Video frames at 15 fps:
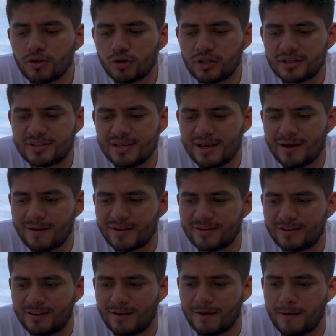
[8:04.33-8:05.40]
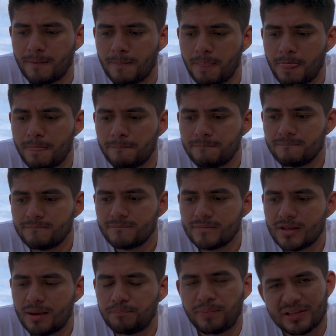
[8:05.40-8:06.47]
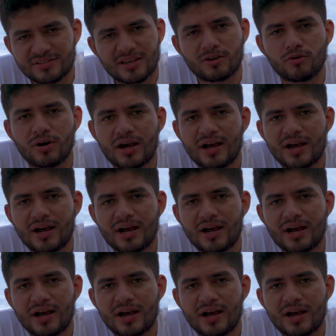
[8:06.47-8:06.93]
nos decían, este, pesquen con